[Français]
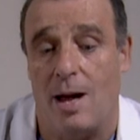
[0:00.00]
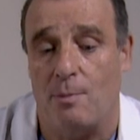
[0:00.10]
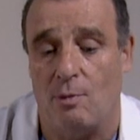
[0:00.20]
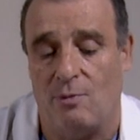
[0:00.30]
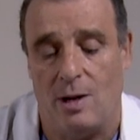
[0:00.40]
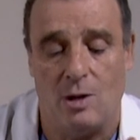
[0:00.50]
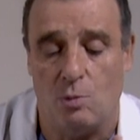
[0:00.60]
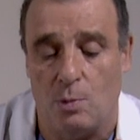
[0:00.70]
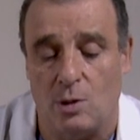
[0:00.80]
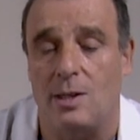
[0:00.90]
un peu faim,
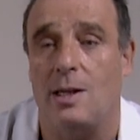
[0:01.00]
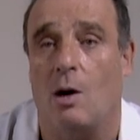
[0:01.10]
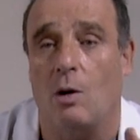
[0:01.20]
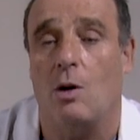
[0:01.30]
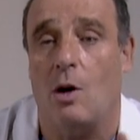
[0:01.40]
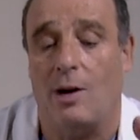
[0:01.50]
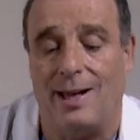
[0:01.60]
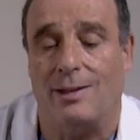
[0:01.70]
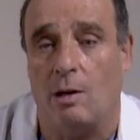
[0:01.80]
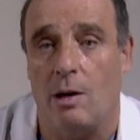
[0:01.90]
je peux tenir encore
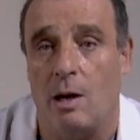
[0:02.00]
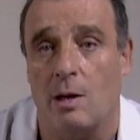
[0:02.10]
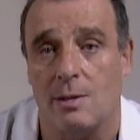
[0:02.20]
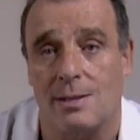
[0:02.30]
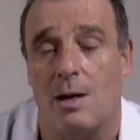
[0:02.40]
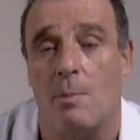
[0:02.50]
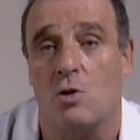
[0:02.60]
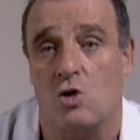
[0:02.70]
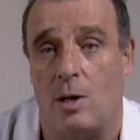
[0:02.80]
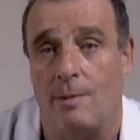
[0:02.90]
4 heures sans
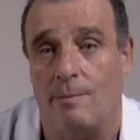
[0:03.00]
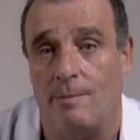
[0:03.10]
manger.